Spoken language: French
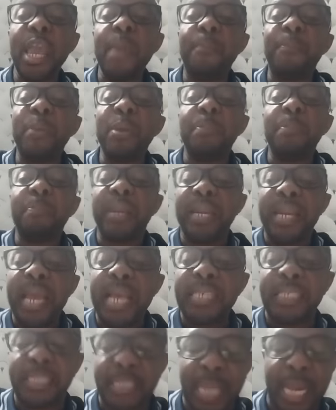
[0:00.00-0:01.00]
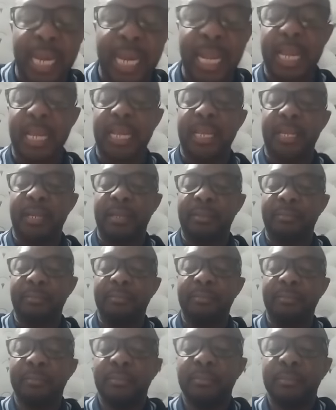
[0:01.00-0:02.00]
et puis ils prenaient un salaire.
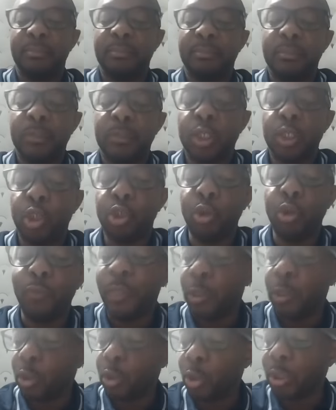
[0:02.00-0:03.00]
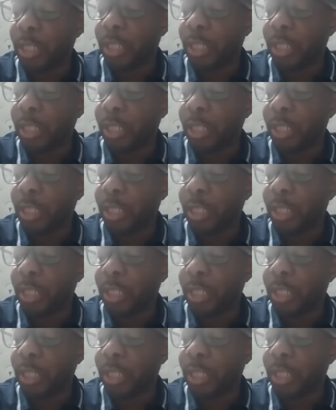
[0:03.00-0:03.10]
Toby Dosso, salut